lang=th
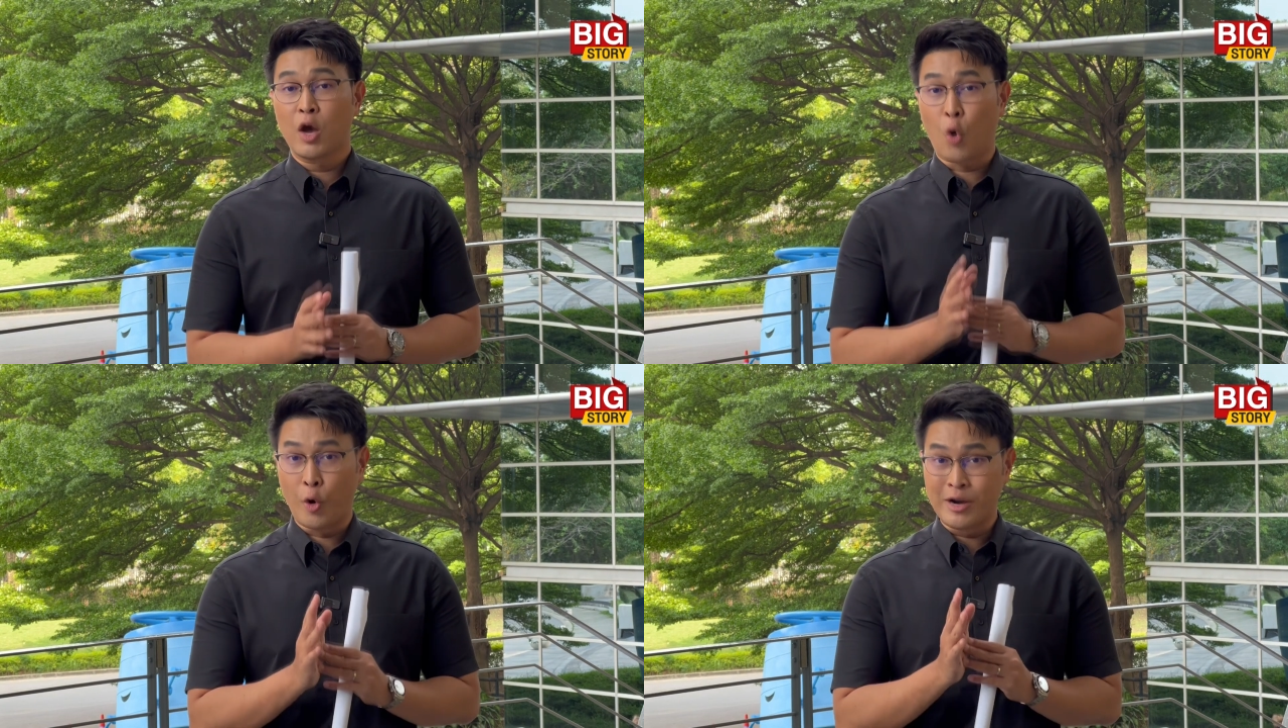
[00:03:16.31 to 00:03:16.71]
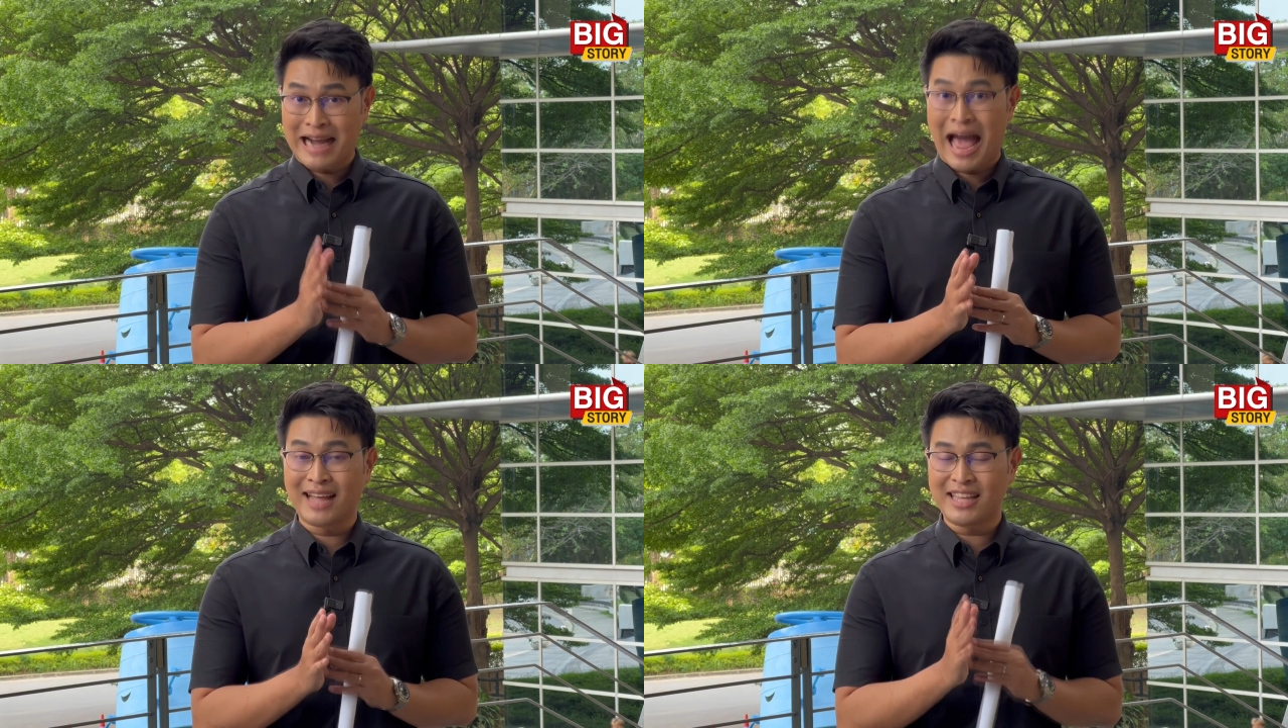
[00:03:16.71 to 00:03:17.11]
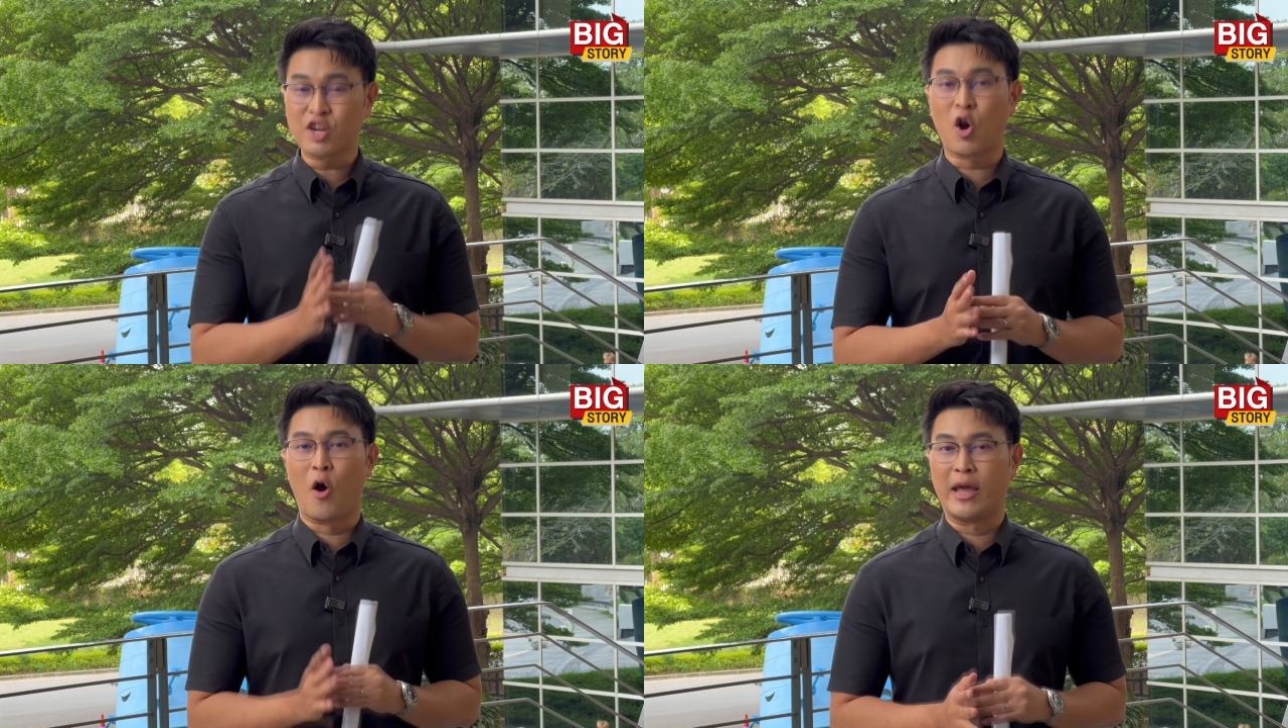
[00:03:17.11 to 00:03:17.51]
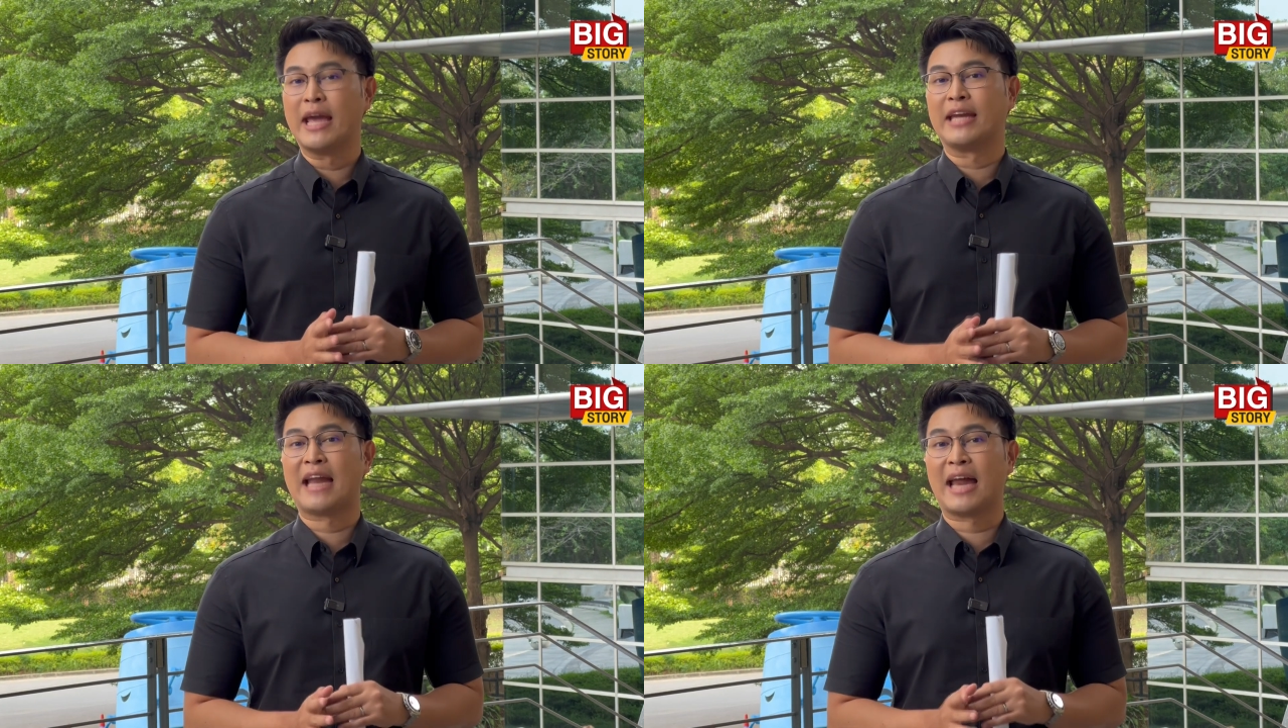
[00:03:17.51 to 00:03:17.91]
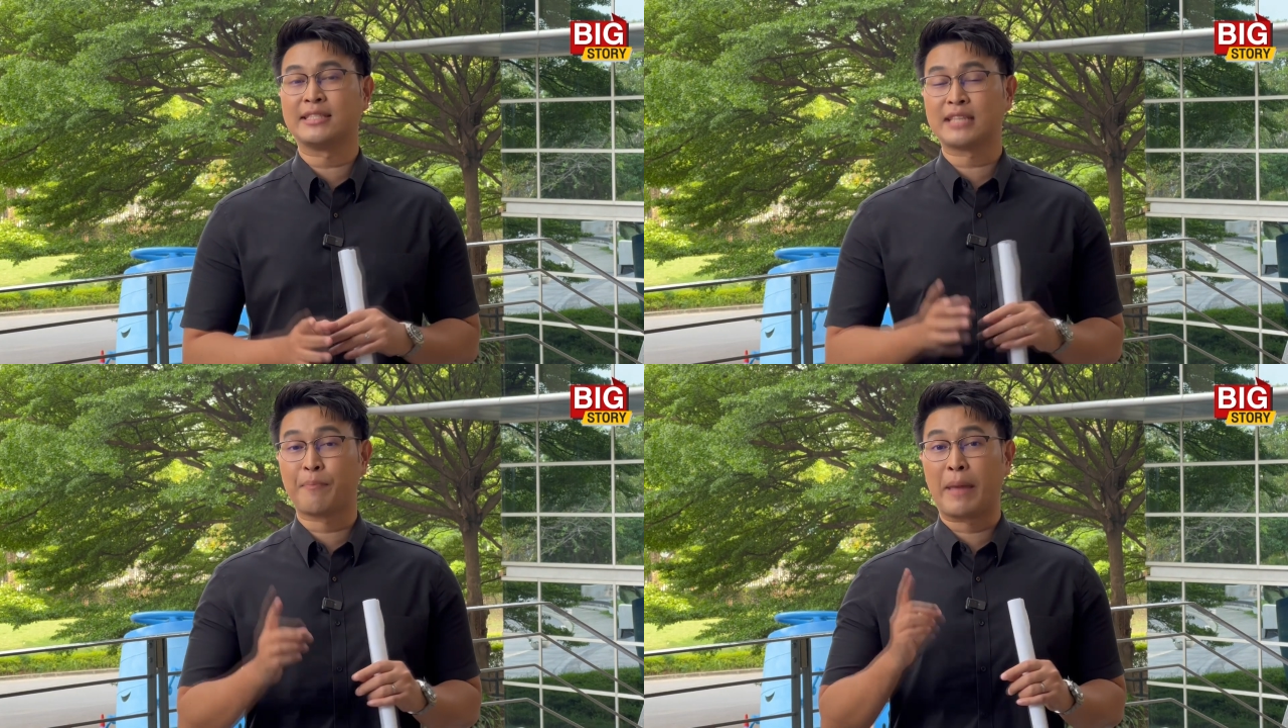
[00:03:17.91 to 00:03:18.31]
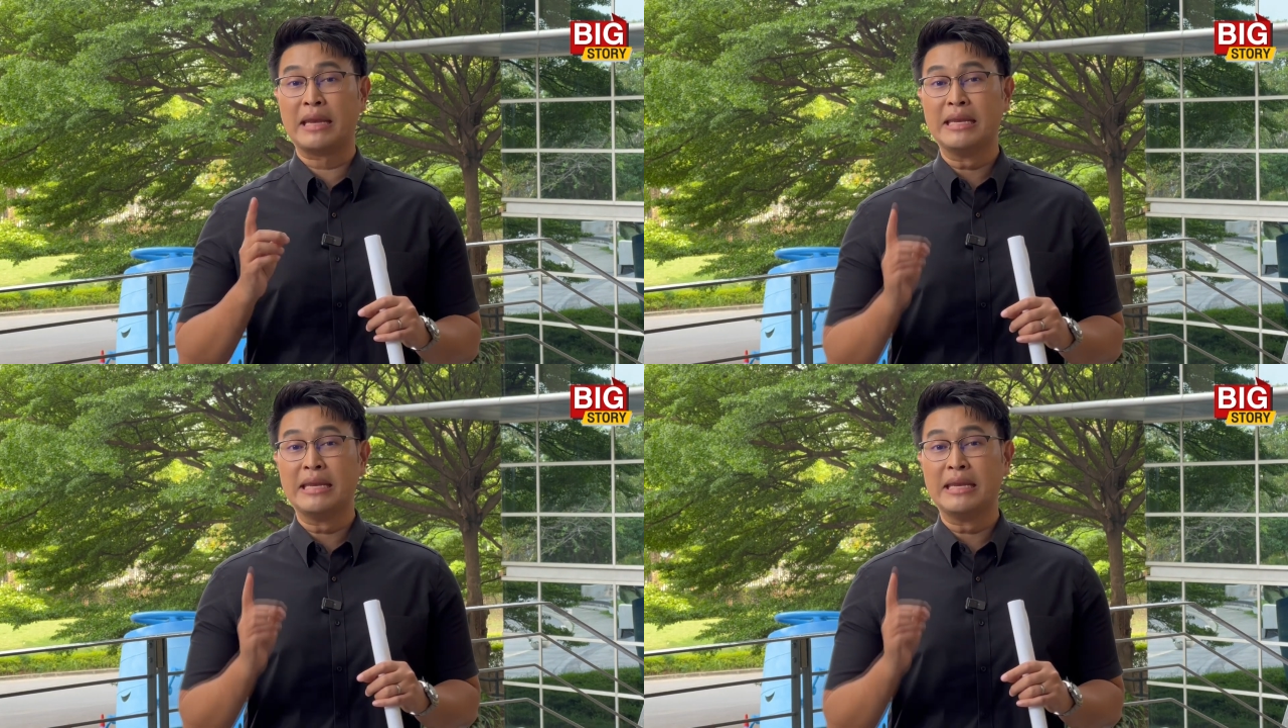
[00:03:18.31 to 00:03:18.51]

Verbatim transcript: คนร้ายที่ก่อเหตุนั้นจะเป็น